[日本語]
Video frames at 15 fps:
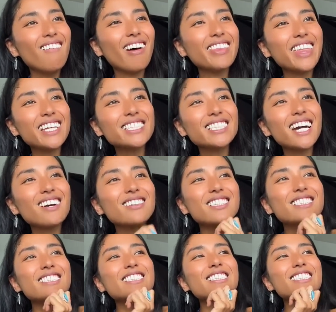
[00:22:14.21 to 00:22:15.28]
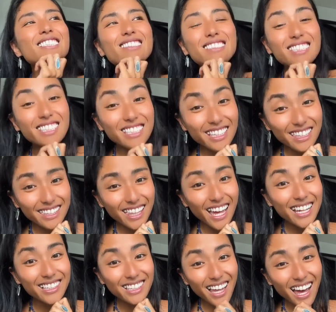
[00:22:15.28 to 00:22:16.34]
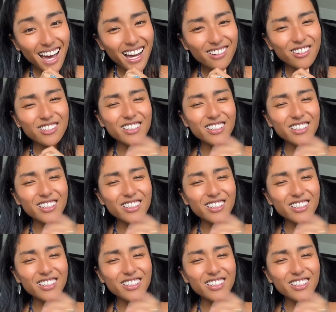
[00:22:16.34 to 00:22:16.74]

私がこの人を作ったんだ。